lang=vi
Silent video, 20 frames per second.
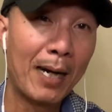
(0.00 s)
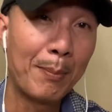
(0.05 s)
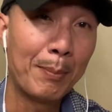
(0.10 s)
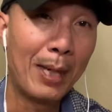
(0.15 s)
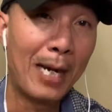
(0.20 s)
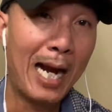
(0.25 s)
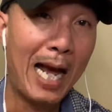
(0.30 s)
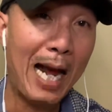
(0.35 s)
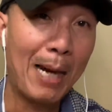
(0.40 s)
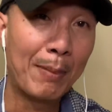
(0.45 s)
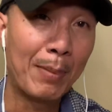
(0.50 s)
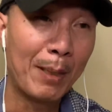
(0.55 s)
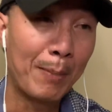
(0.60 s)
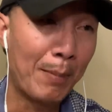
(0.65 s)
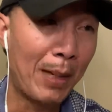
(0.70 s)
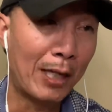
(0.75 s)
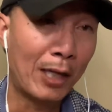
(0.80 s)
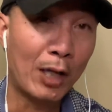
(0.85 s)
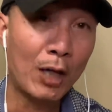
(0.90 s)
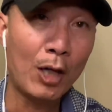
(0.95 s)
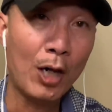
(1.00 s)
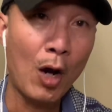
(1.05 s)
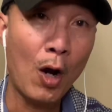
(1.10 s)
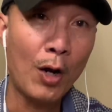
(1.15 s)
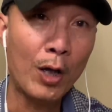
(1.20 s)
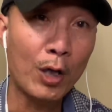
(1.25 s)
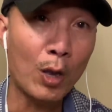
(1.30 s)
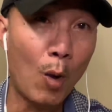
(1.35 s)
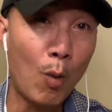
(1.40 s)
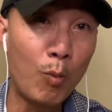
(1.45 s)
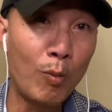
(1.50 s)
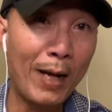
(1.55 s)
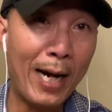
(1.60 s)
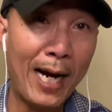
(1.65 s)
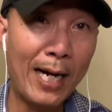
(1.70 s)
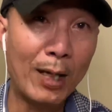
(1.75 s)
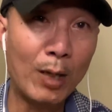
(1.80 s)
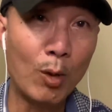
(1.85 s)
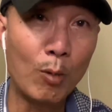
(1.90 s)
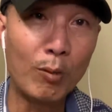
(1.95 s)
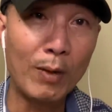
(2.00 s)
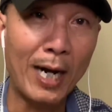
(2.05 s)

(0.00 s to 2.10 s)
mình làm mà nó cứ nói rỗn rãng rỗn